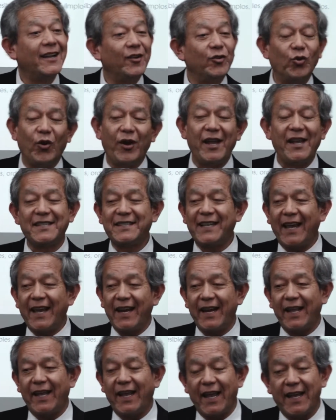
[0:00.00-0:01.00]
No es
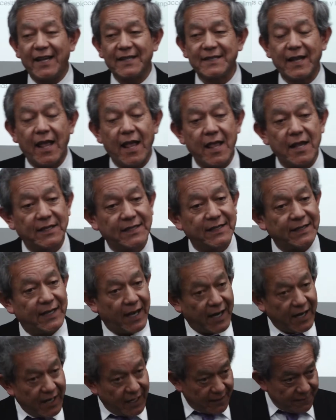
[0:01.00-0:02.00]
seiri, es
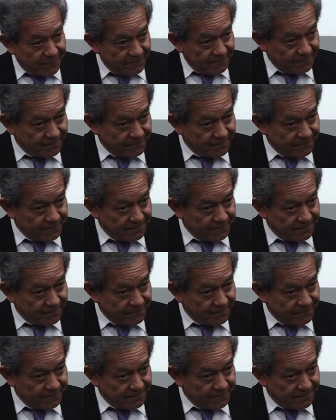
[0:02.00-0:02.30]
seiri.